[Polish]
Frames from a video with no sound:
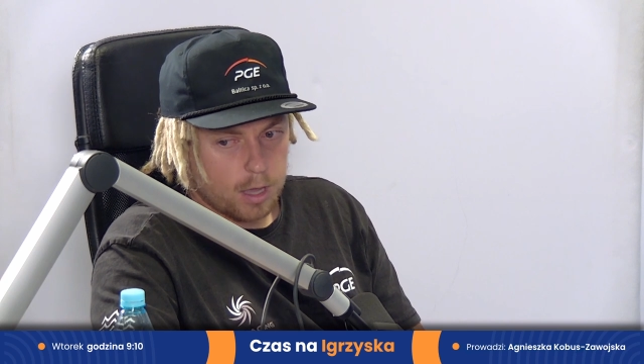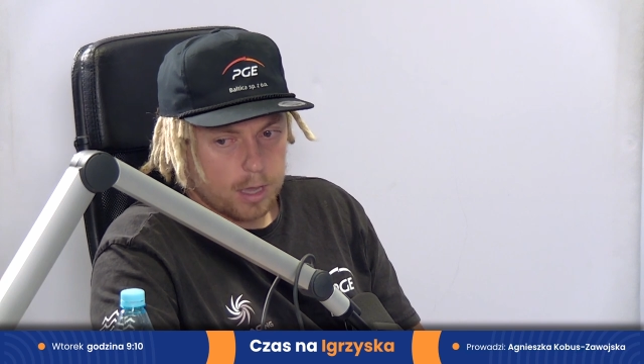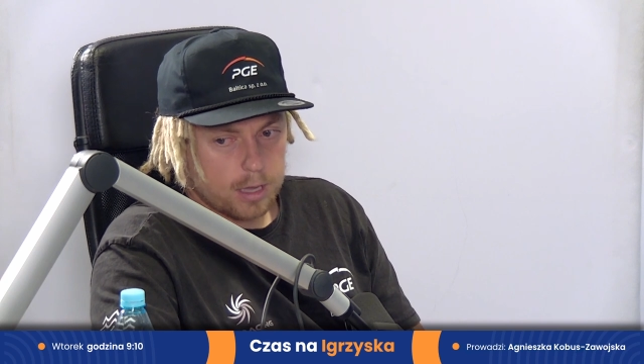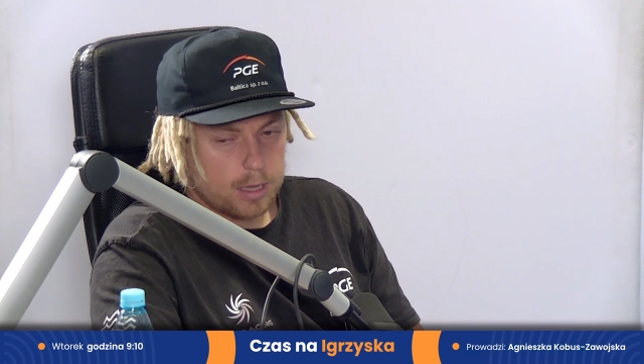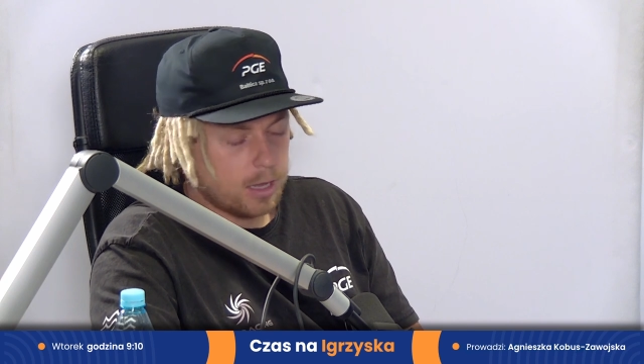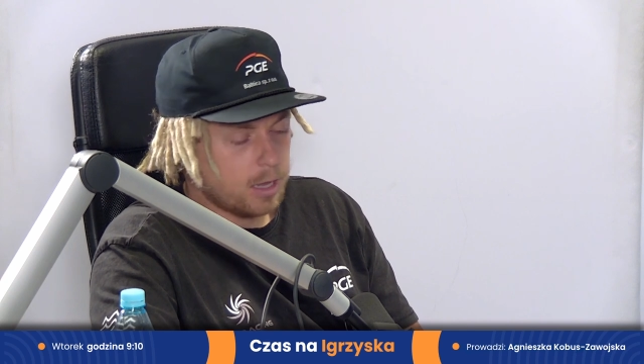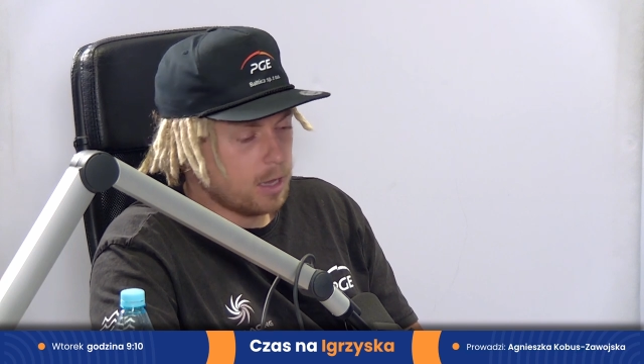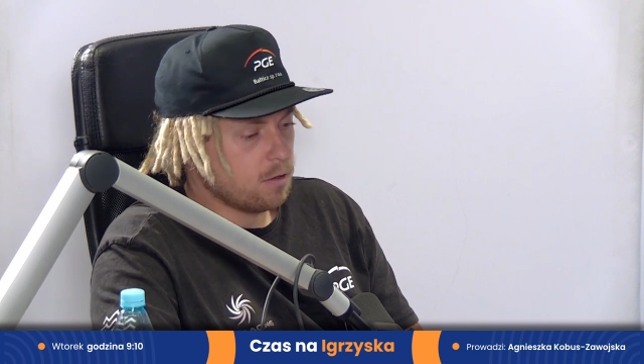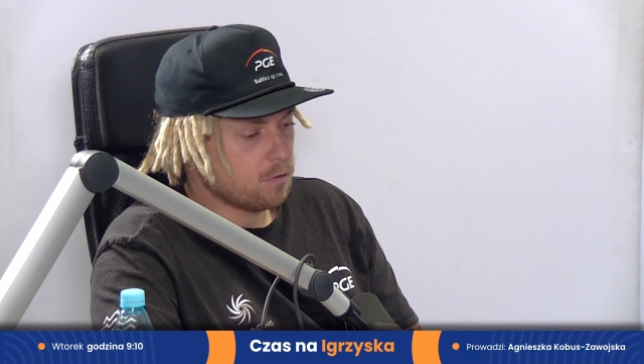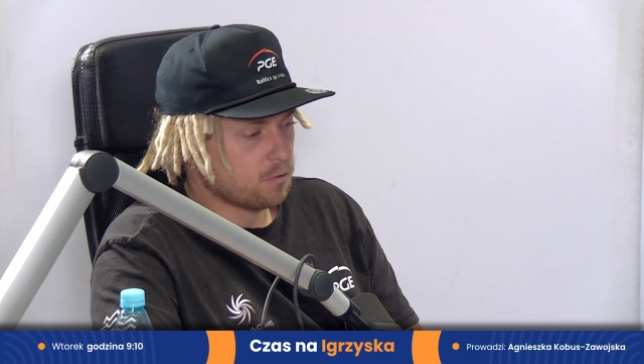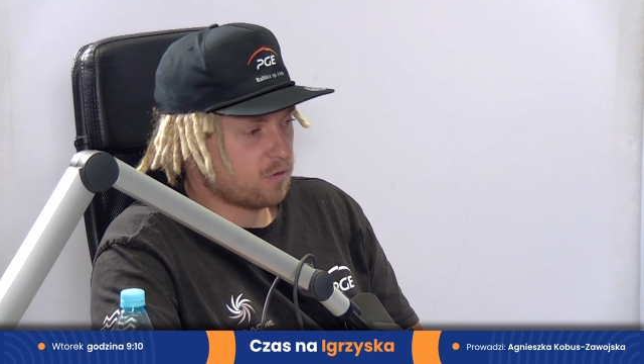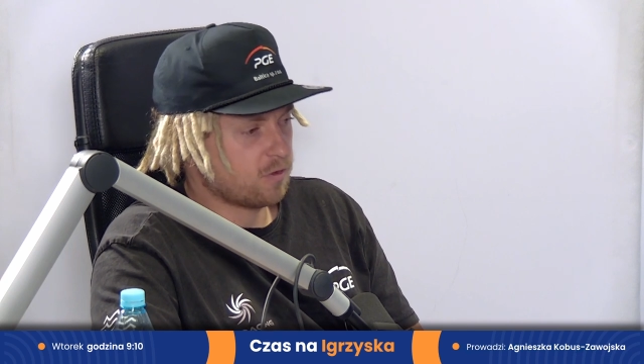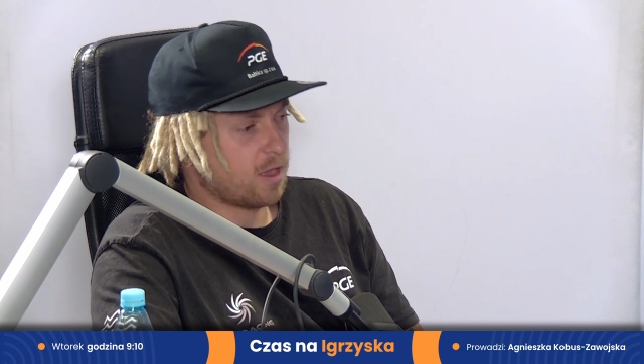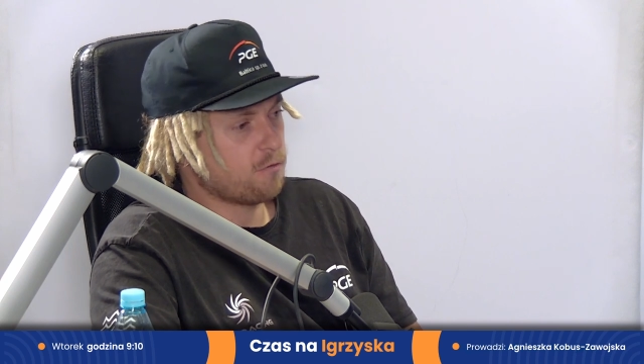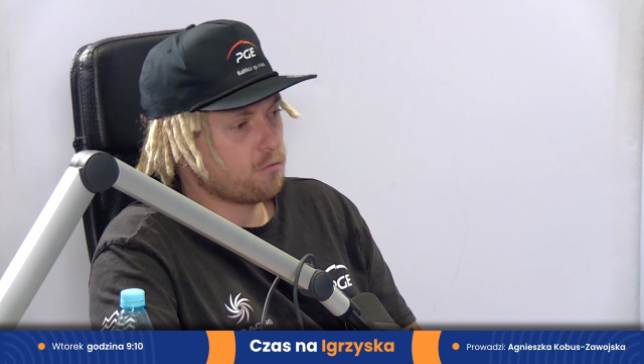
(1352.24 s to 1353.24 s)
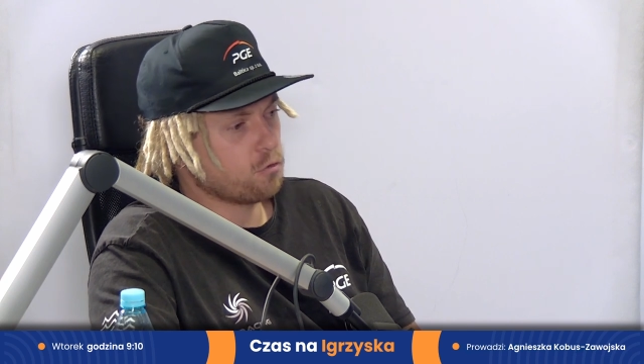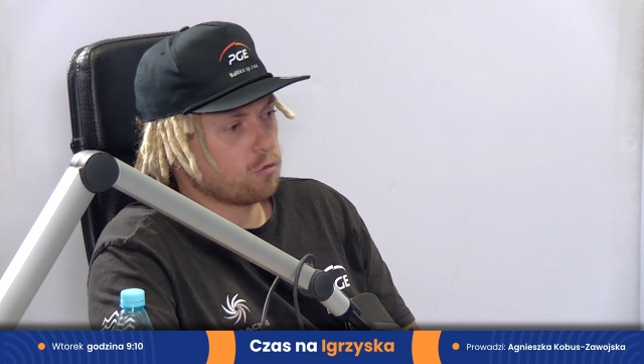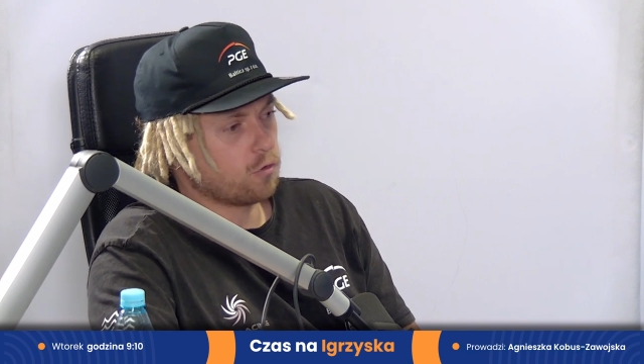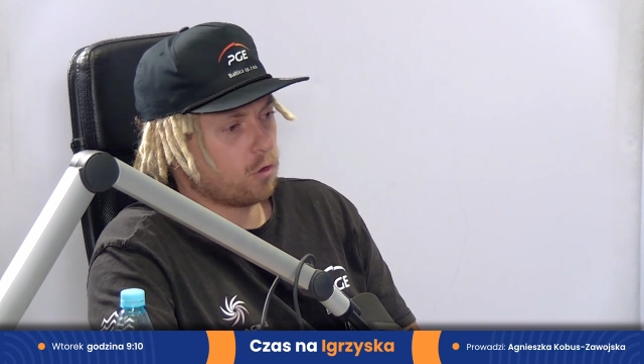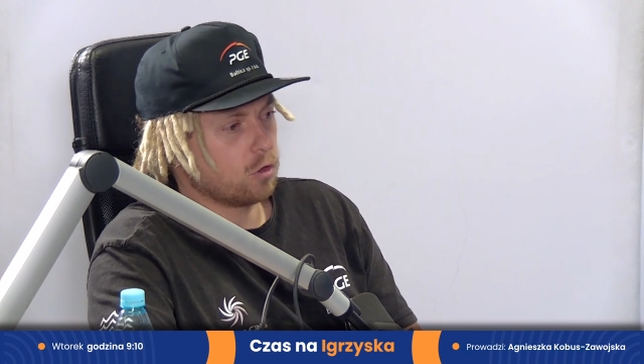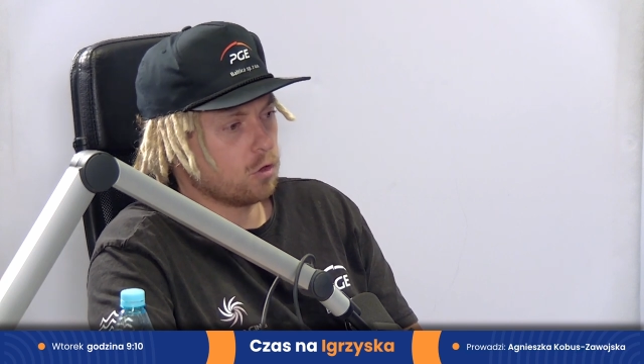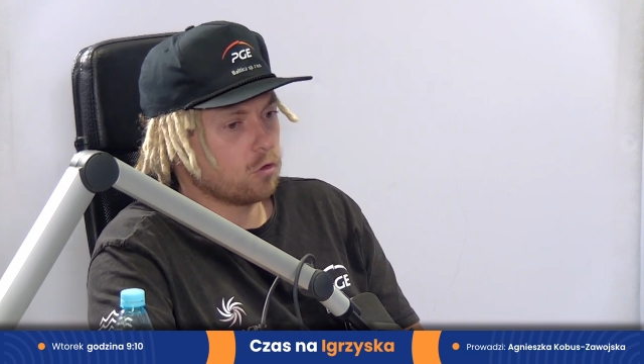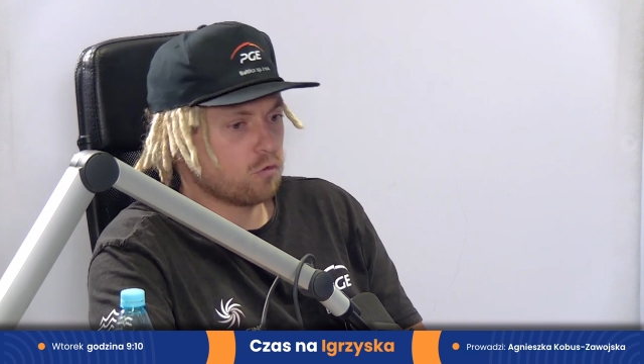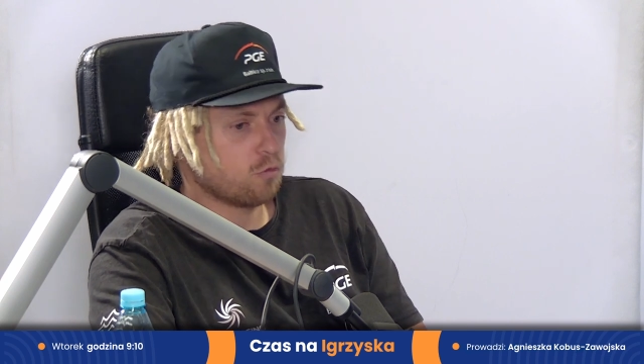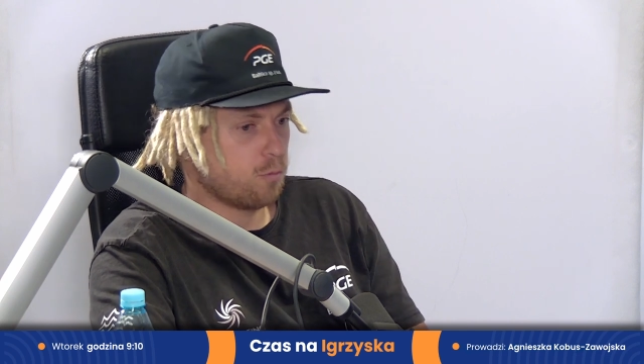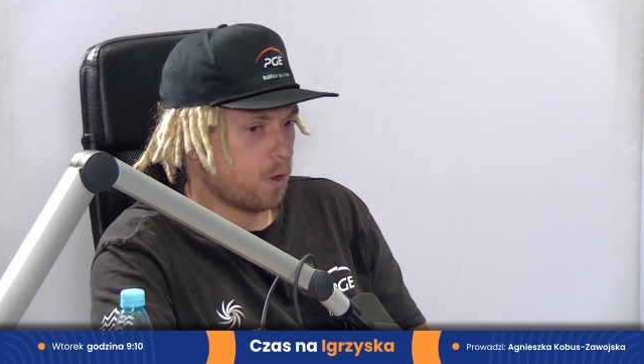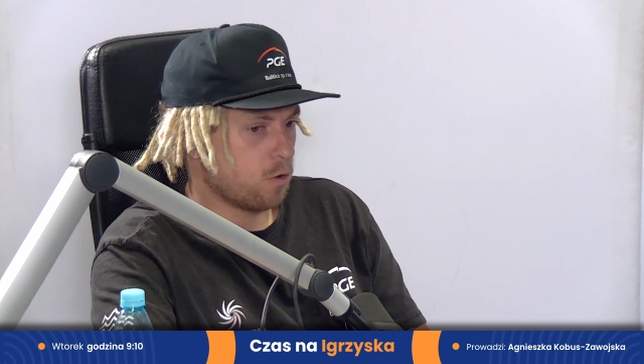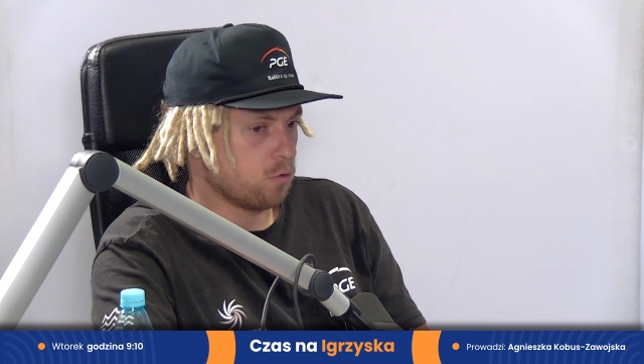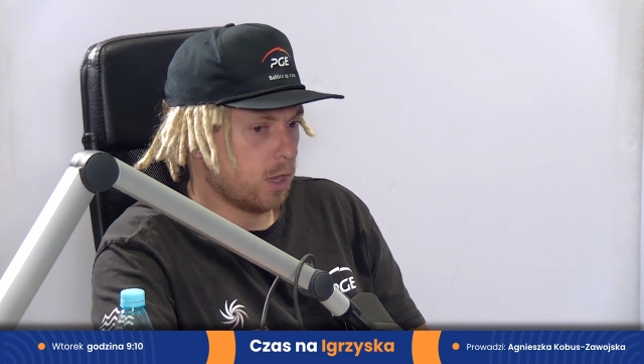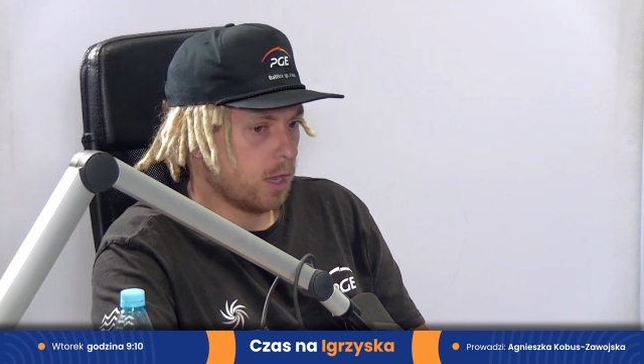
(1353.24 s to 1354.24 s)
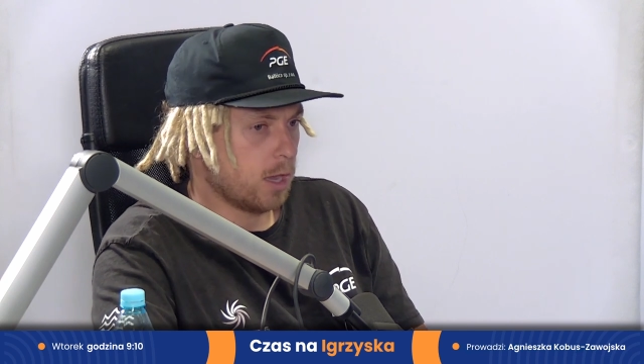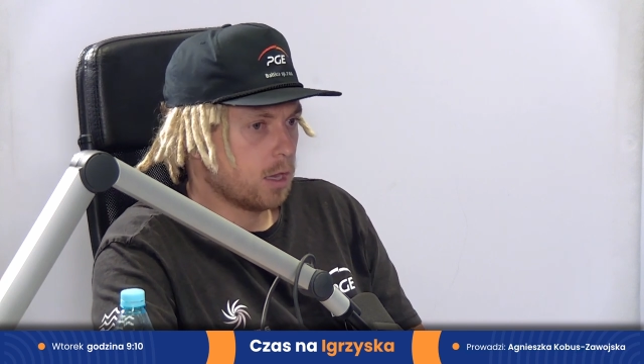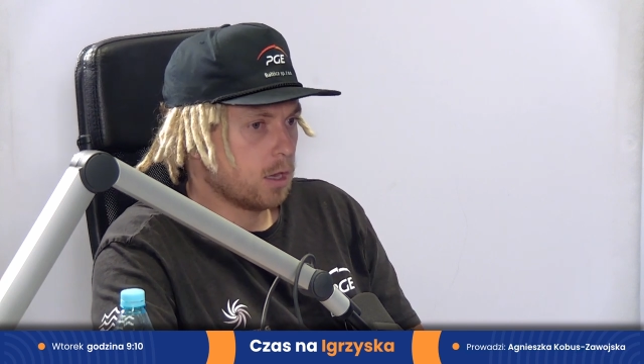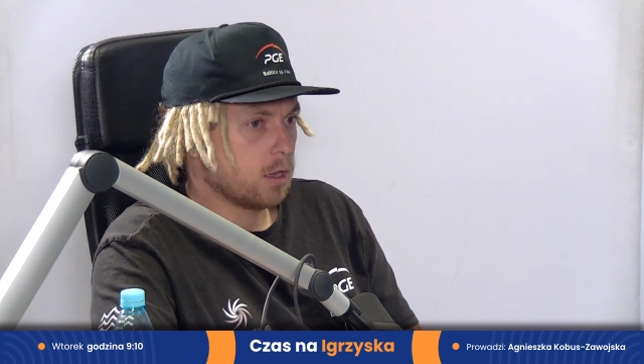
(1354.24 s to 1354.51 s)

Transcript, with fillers: i zostałem wrzucony do zupełnie